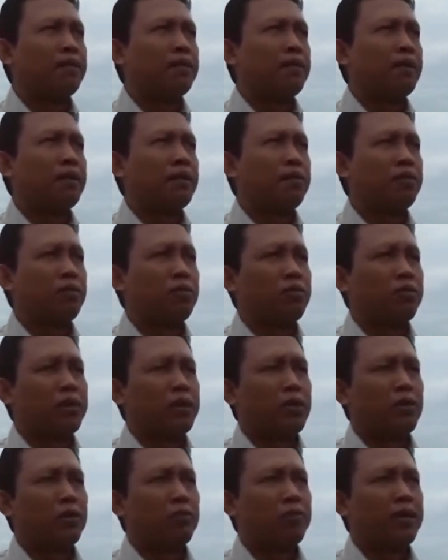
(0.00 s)
dari
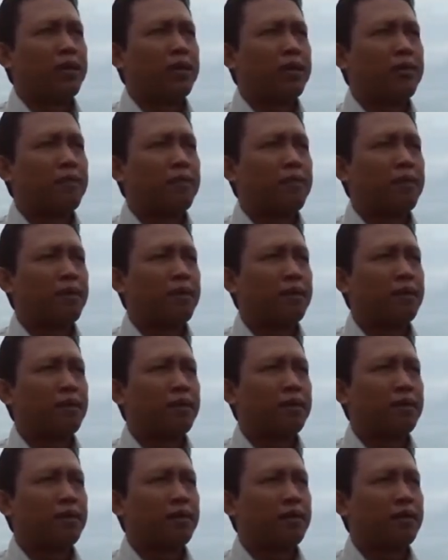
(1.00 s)
dokumen-dokumen
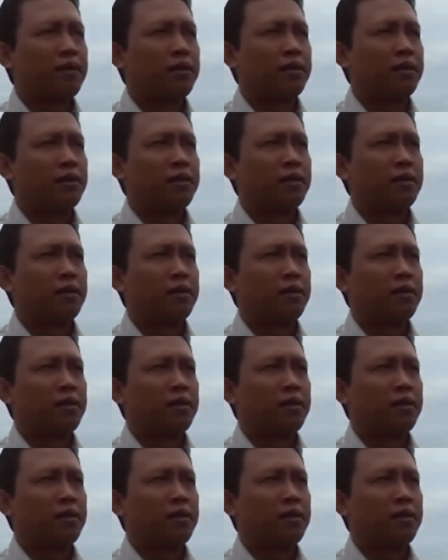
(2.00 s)
uh,